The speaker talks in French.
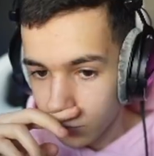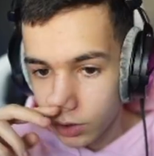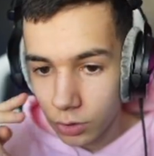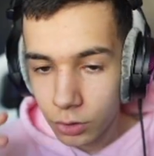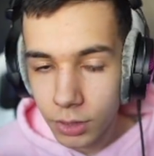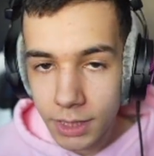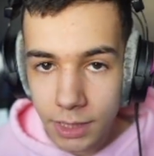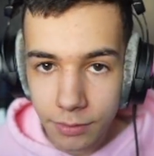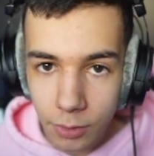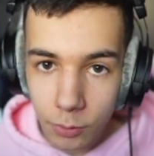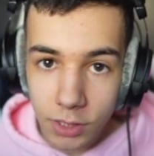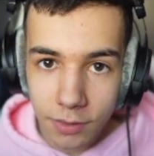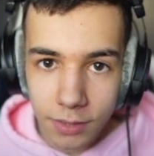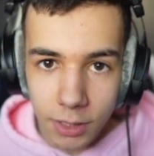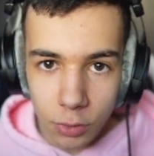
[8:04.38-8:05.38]
Sauf que si vraiment
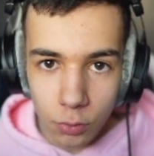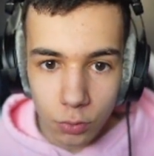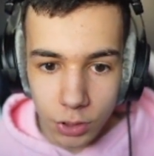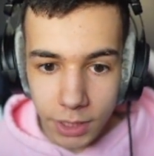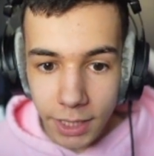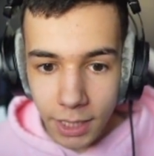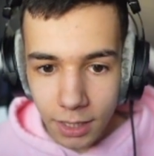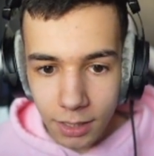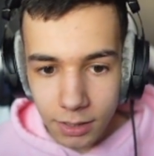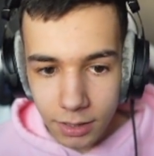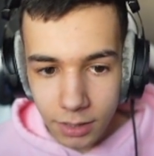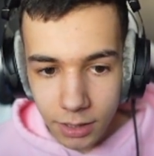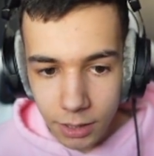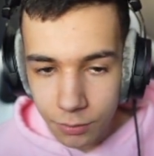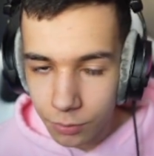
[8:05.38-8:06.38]
vous avez des touches
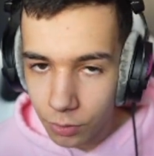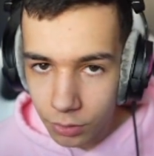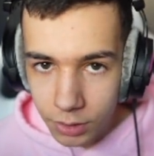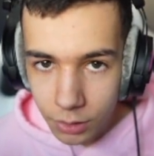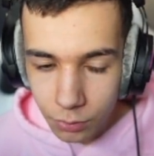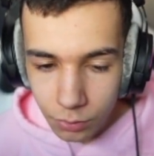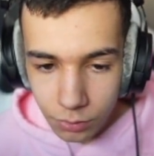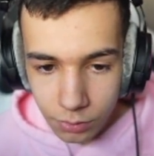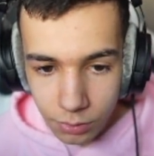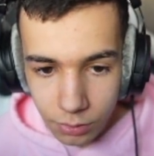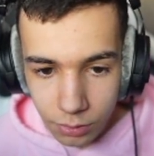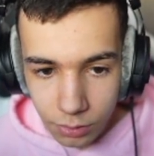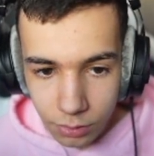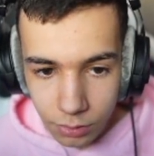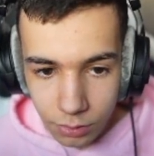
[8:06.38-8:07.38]
éclatées et que vous vous rendez compte,
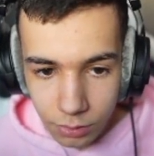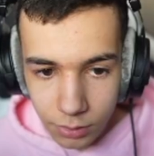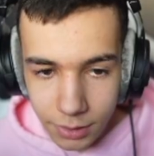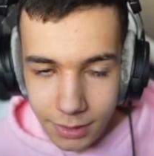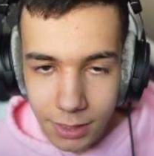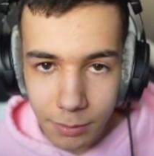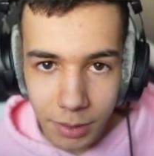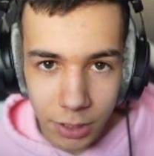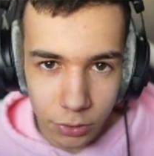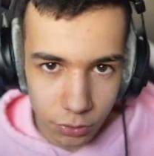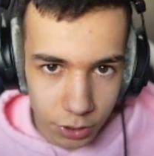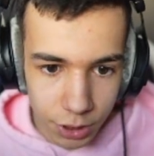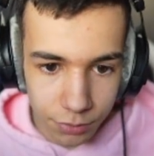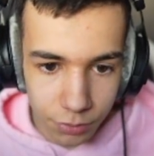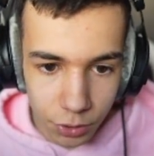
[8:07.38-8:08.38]
euh, n'hésitez pas à
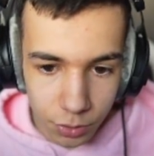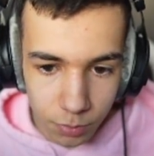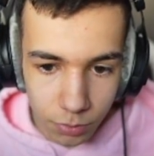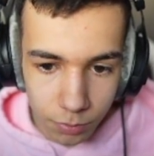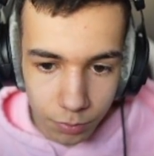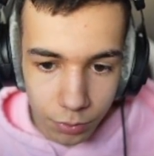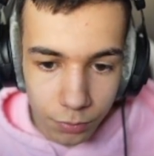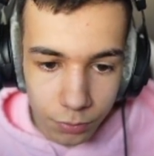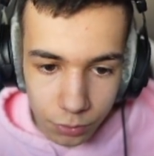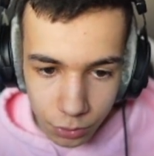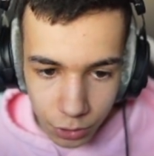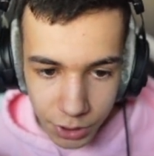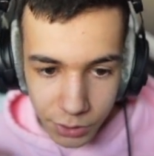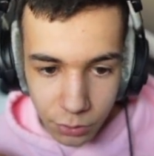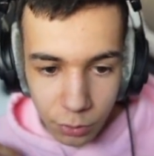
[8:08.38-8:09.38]
changer, franchement. Plus vous
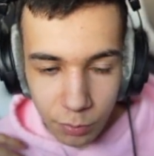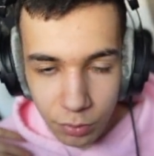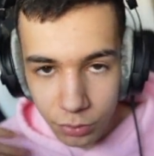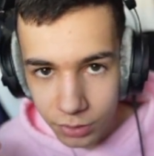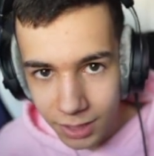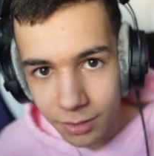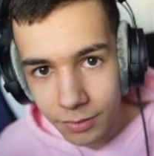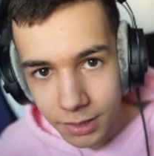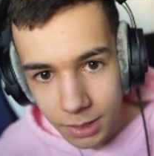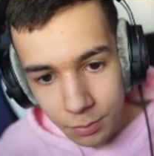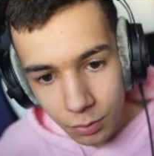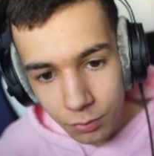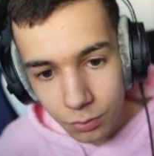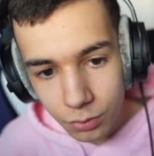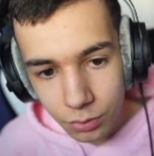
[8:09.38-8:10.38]
changez tôt, plus ce sera facile
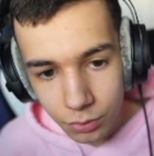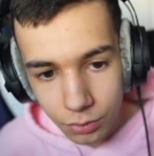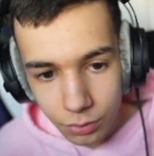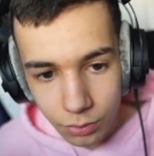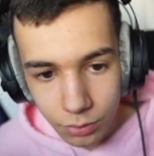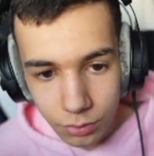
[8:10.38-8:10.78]
pour vous de,